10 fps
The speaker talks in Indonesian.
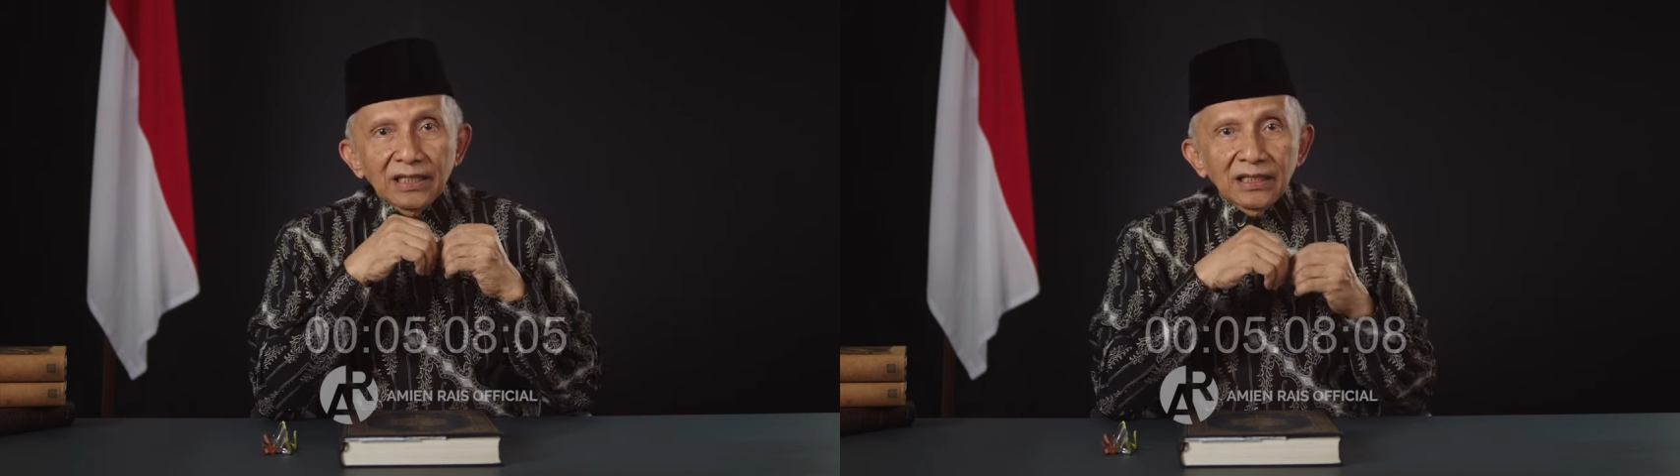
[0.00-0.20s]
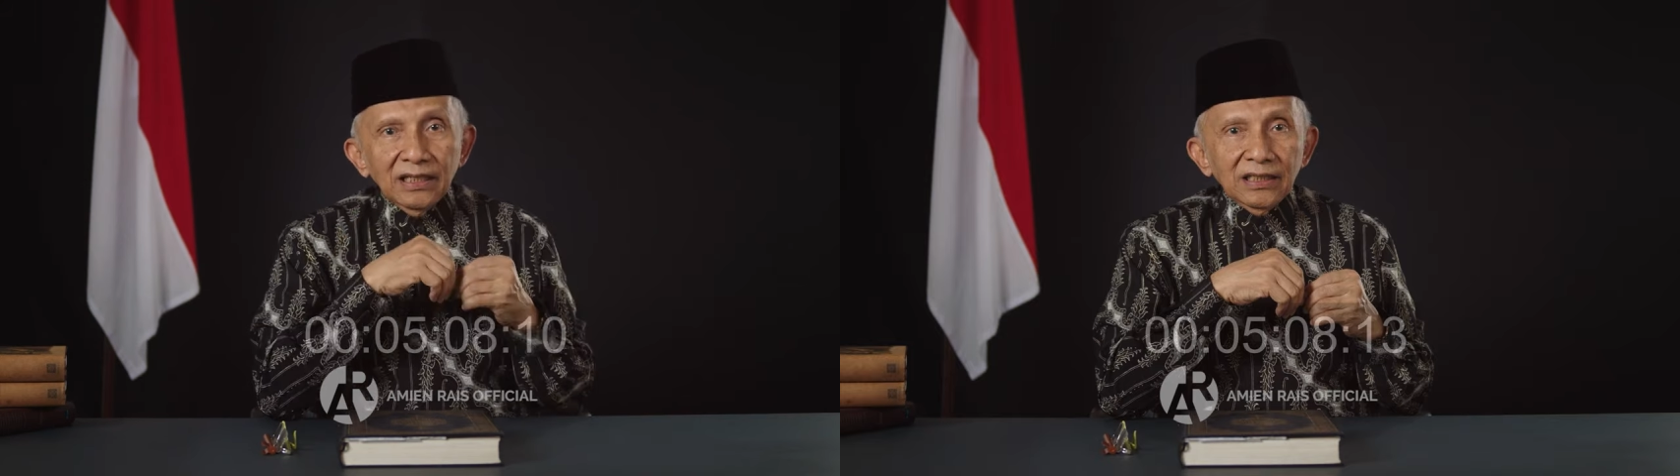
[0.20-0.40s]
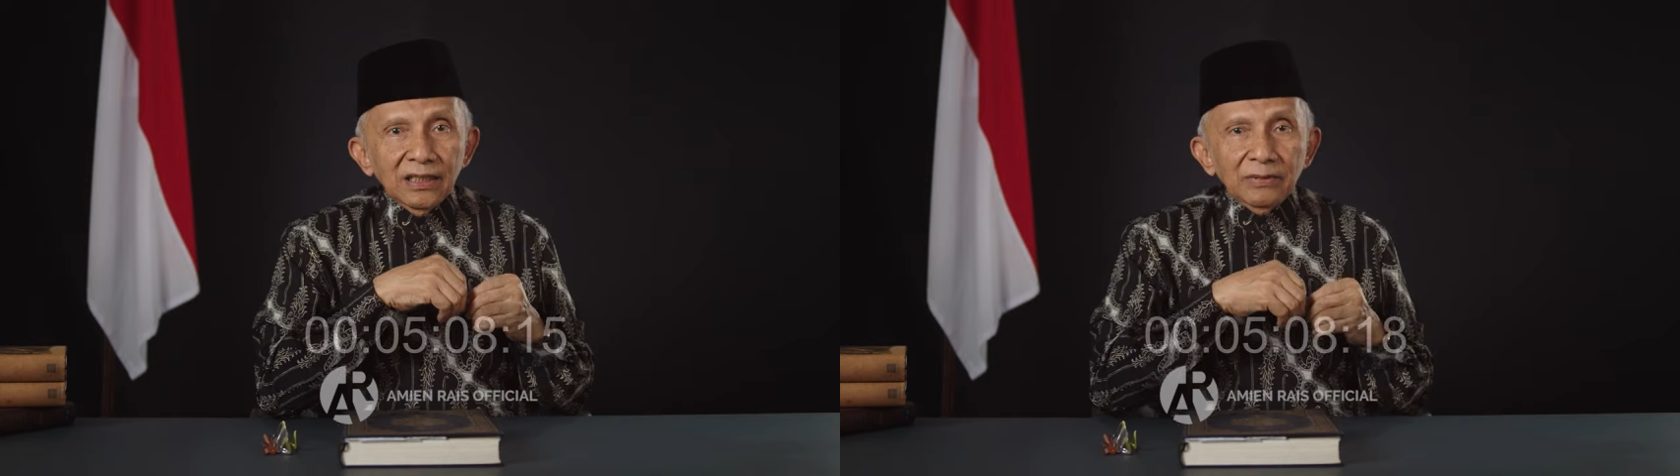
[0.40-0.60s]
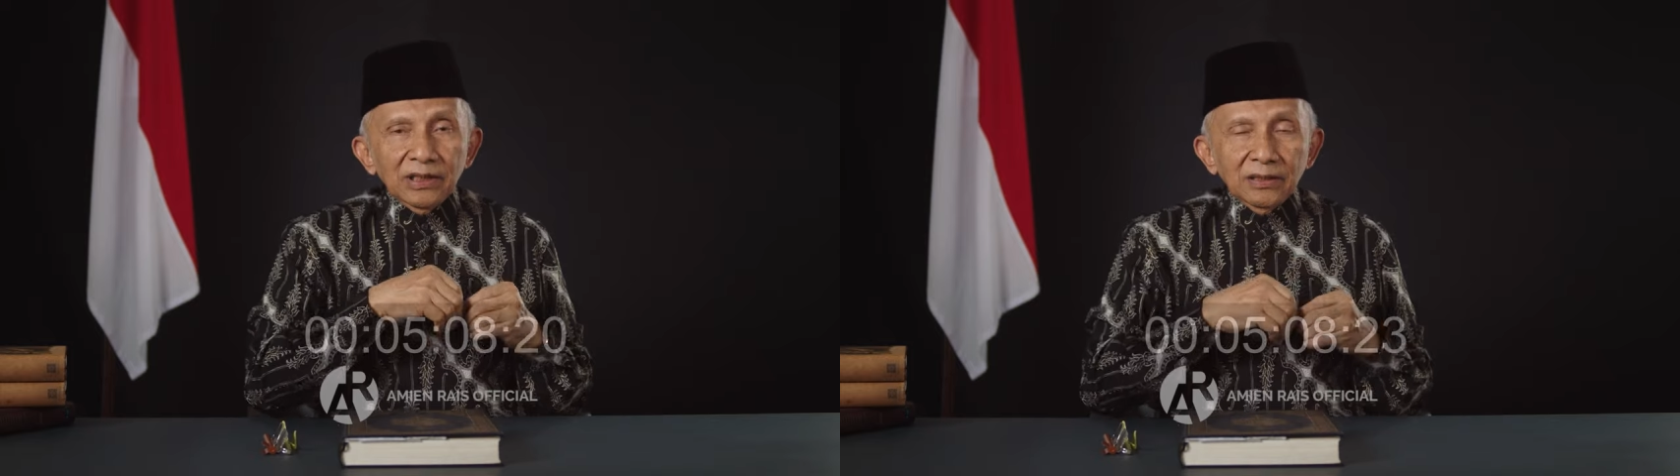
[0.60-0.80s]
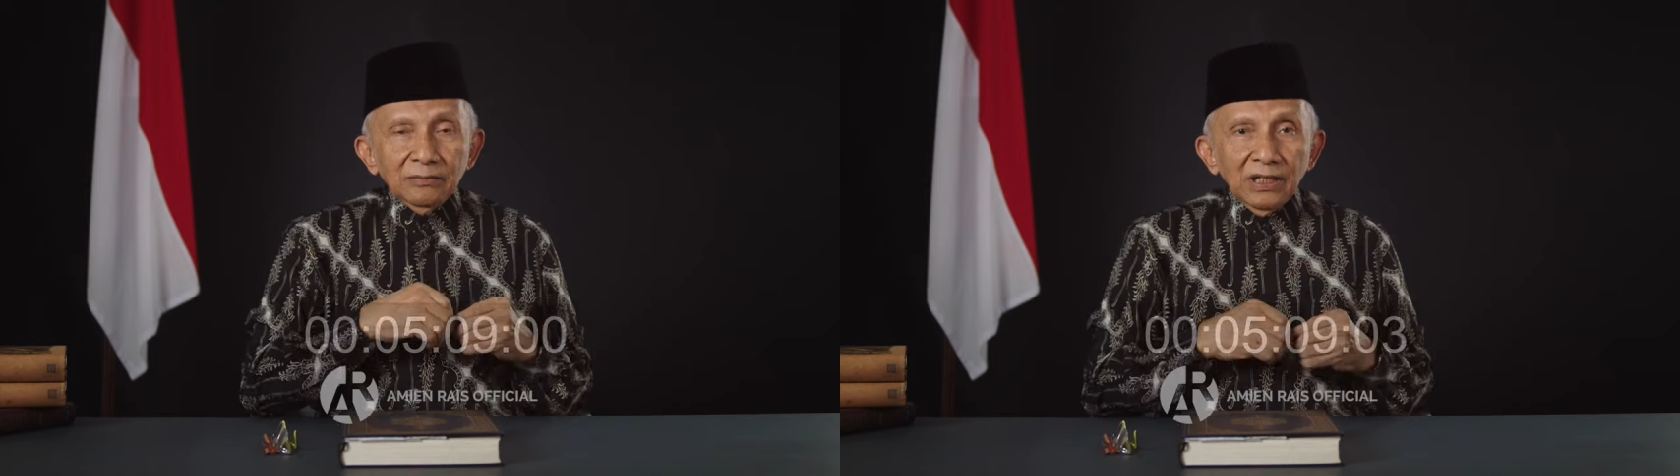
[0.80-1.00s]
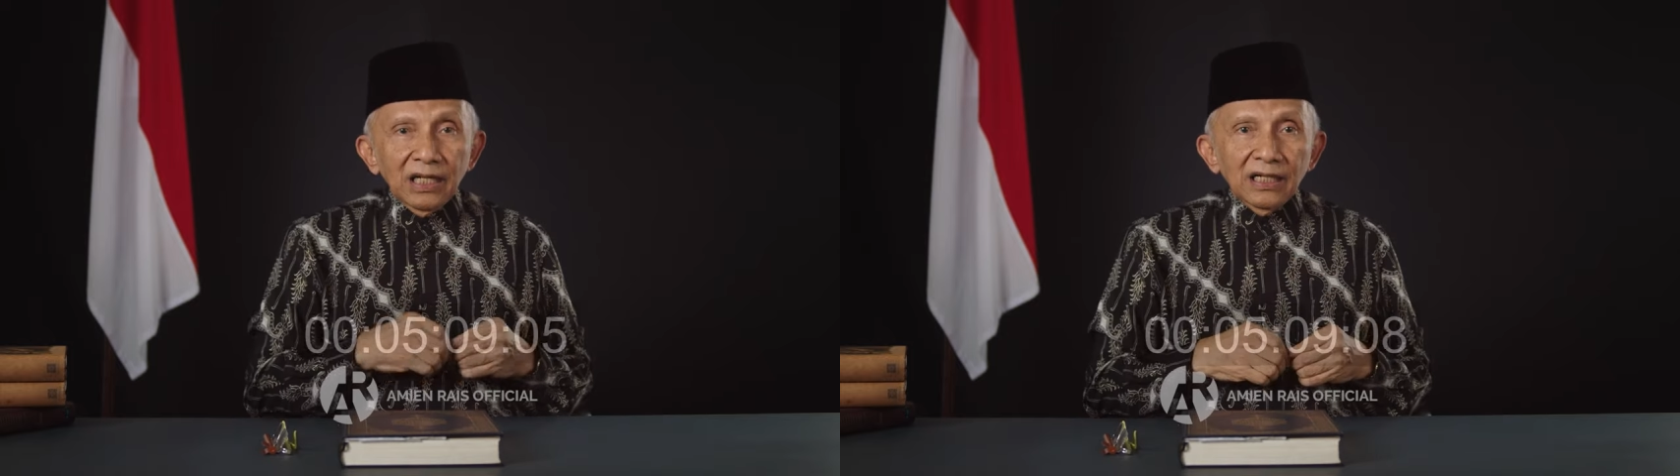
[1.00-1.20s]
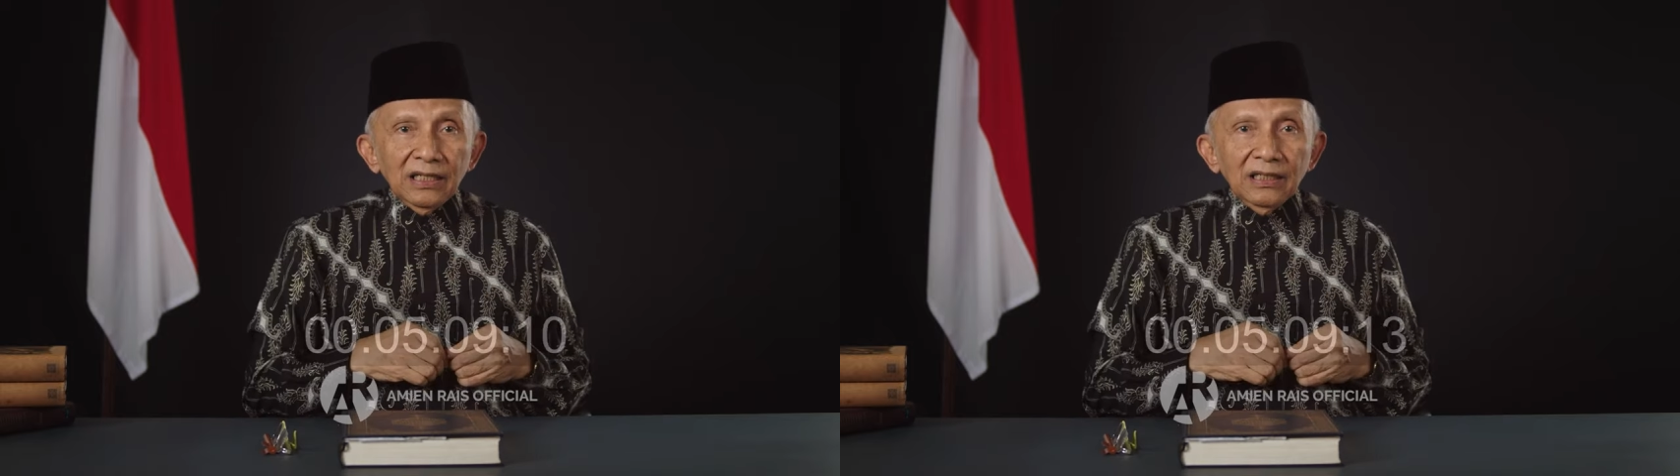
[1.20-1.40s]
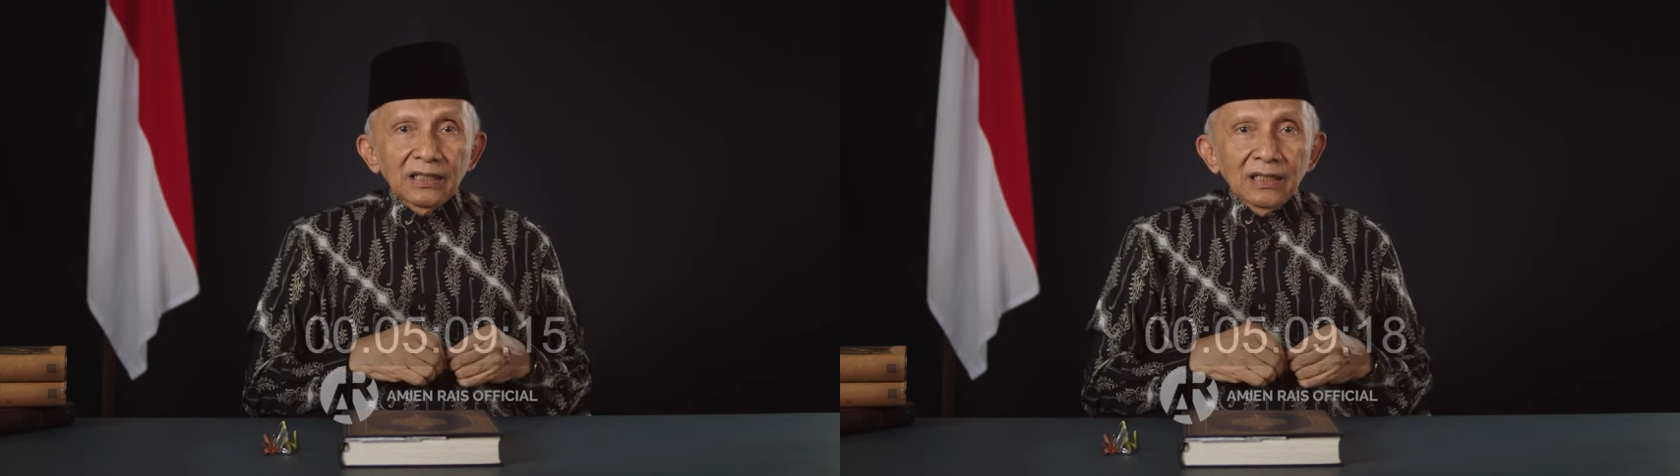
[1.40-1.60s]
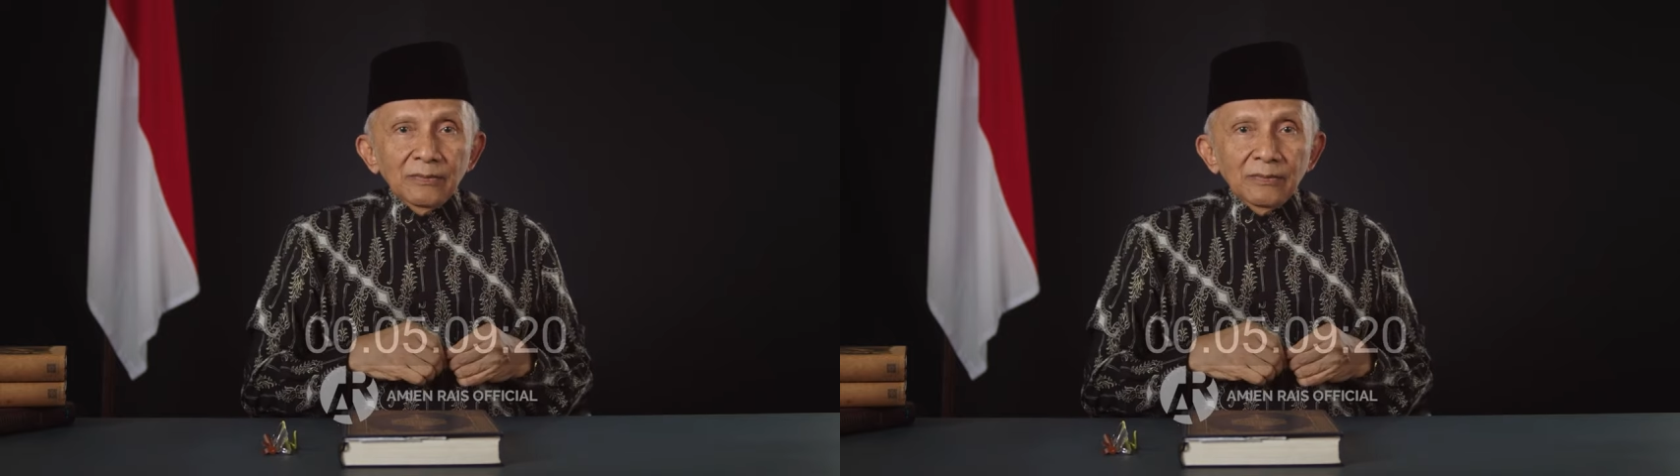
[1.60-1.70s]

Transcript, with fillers: ini dapat dibilang